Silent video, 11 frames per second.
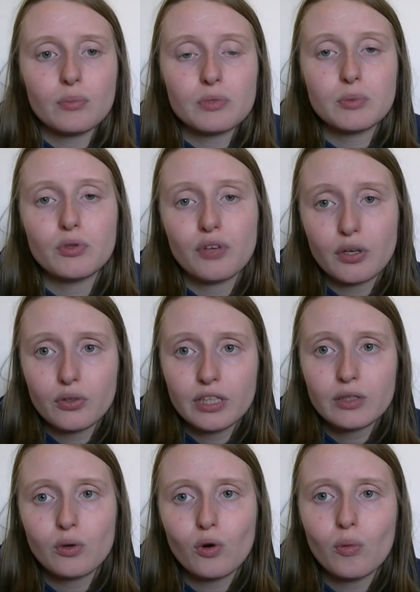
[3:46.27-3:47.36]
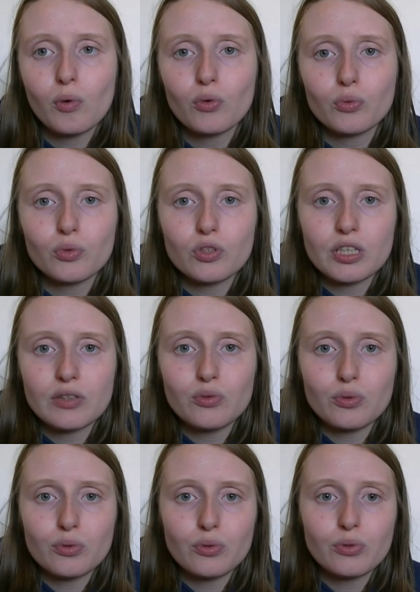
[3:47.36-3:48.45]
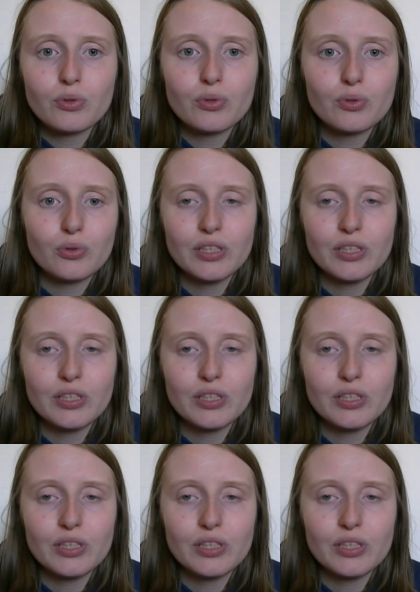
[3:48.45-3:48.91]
un petit peu faire connaître le roman donc j'ai hâte de,